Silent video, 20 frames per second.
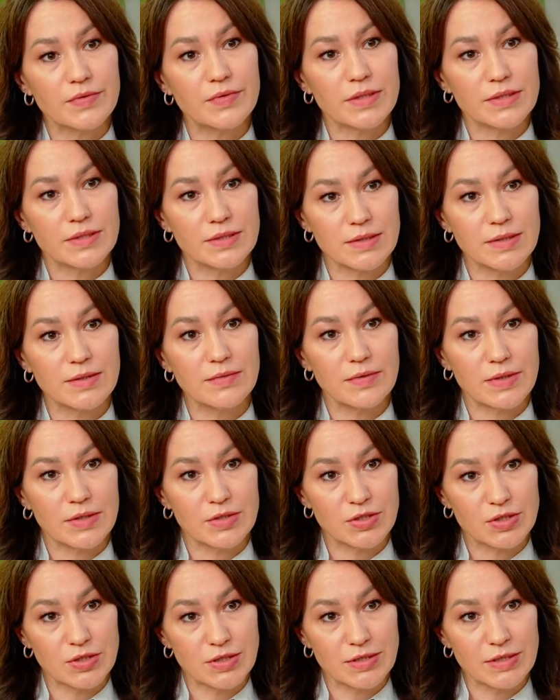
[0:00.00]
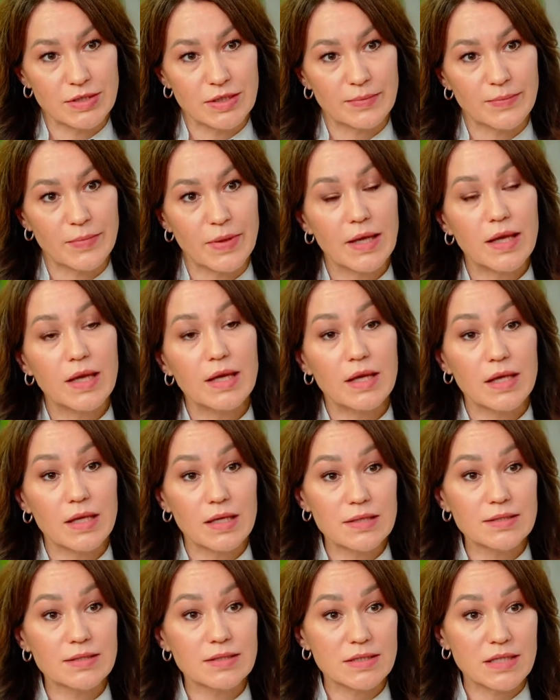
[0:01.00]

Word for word: 22 часа. И есть на